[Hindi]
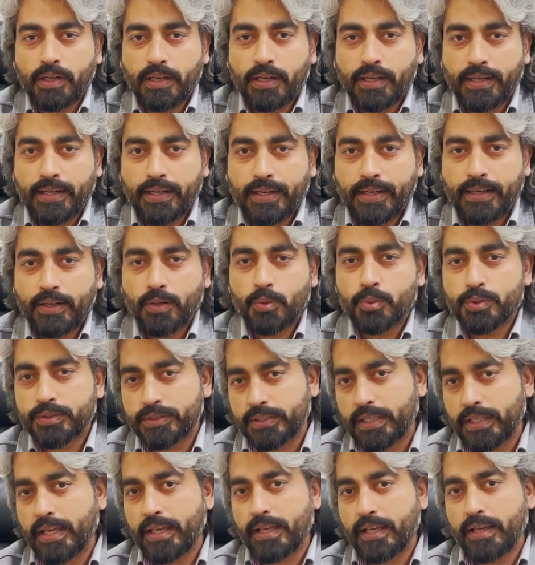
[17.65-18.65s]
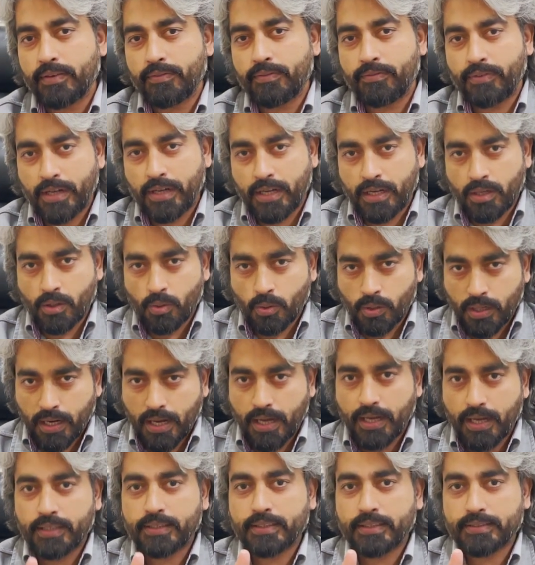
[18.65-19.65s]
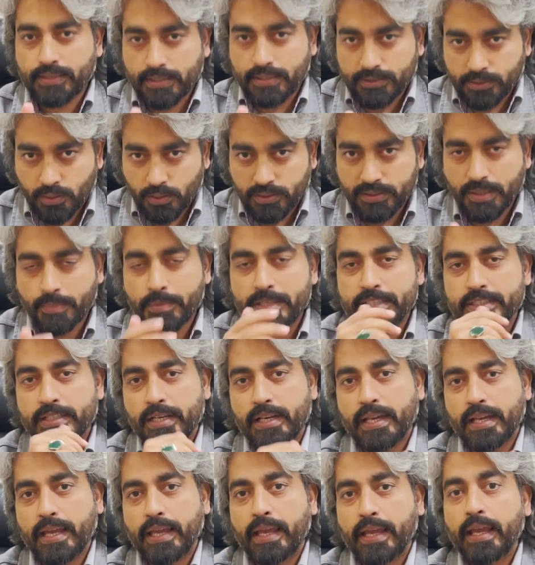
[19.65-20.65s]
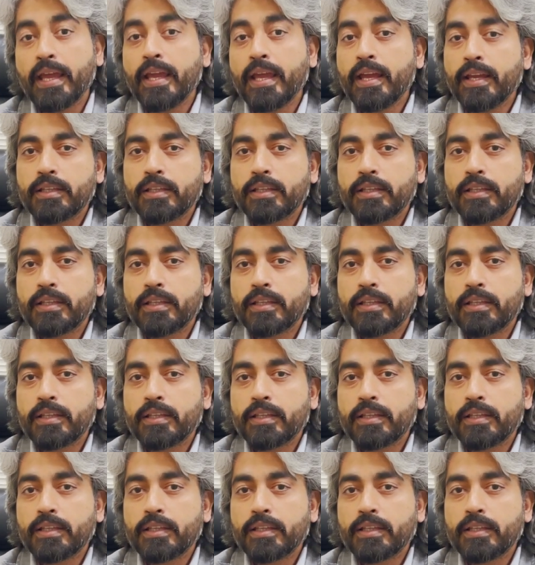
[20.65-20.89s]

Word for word: आ, उसी वीडियो का तसलसल समझ लें